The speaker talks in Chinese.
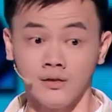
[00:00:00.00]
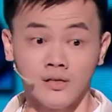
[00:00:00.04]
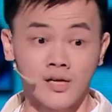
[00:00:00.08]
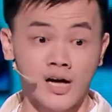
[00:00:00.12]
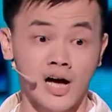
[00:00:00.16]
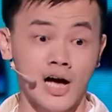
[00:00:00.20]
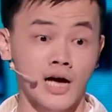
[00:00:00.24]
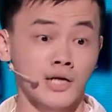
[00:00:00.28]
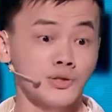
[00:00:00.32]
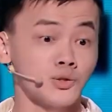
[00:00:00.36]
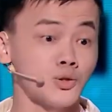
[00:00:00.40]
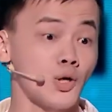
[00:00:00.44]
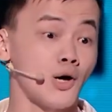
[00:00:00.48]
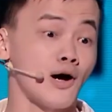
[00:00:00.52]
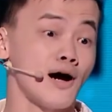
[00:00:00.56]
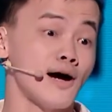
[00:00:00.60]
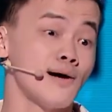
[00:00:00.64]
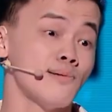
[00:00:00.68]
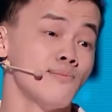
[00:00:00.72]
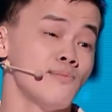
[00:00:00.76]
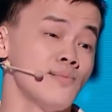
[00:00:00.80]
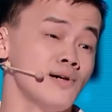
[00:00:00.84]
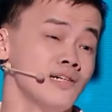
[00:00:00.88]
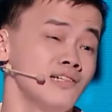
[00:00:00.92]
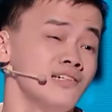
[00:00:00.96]
他从来
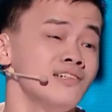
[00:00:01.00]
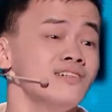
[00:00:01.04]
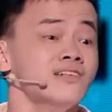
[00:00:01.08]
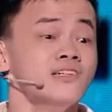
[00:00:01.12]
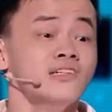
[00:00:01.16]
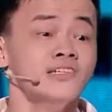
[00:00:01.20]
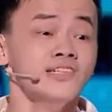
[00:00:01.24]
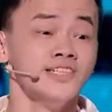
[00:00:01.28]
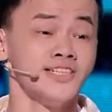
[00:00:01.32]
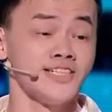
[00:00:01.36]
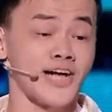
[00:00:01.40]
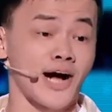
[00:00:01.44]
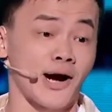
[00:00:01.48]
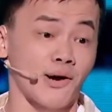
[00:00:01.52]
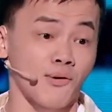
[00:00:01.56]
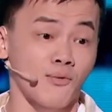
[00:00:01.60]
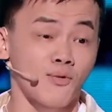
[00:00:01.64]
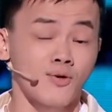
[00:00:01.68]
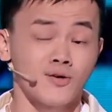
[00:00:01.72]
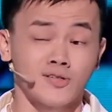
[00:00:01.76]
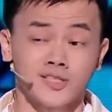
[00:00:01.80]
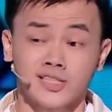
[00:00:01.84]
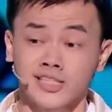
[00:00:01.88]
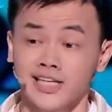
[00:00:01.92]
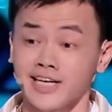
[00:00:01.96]
没想
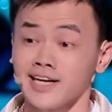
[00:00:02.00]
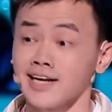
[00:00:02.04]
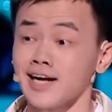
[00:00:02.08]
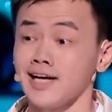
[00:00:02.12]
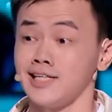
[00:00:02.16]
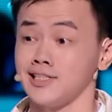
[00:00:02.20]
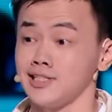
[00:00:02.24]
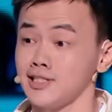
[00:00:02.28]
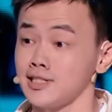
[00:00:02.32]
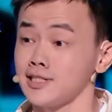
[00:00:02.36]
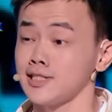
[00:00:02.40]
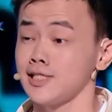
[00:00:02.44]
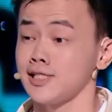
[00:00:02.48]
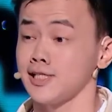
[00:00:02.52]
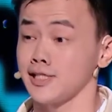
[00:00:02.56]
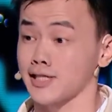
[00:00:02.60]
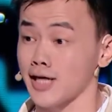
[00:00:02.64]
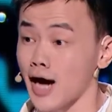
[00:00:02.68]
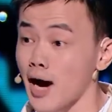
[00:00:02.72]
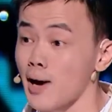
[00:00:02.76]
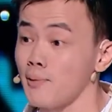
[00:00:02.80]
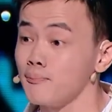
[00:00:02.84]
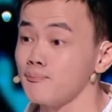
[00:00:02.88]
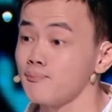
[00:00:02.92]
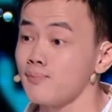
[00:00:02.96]
过先给自己
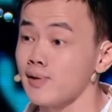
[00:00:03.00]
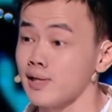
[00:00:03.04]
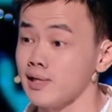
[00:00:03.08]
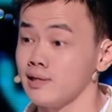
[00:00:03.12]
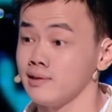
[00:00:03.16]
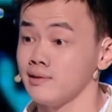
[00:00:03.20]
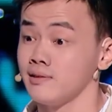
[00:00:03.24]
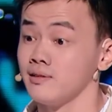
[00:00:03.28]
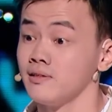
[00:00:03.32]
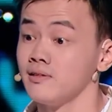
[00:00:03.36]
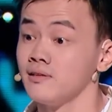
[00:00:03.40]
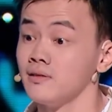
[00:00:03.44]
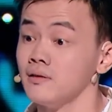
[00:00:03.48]
看病。